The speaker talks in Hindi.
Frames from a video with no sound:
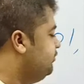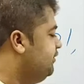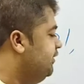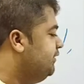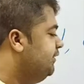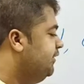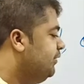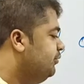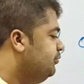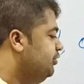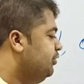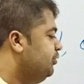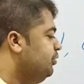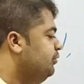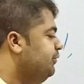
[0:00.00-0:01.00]
स्टेट ने क्यू
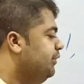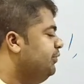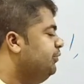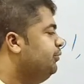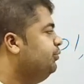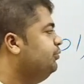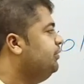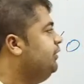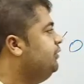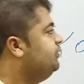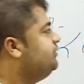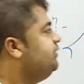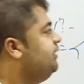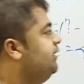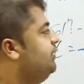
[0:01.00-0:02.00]
जीरो क्यू वन क्यू टू तीनों
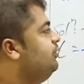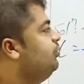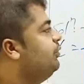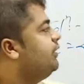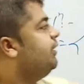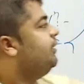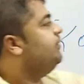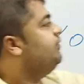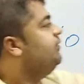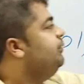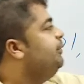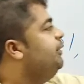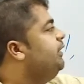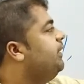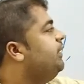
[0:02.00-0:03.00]
स्टेट ने दो ट्रांजेक्शन
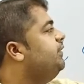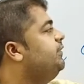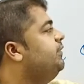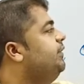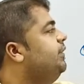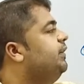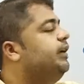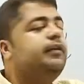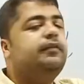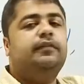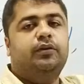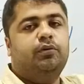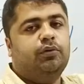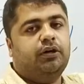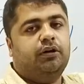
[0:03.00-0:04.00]
लिमिट करना चाहिए एक
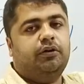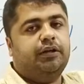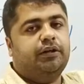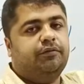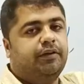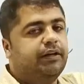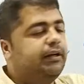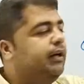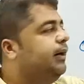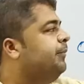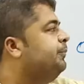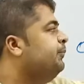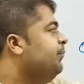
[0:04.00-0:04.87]
जीरो का और एक वन का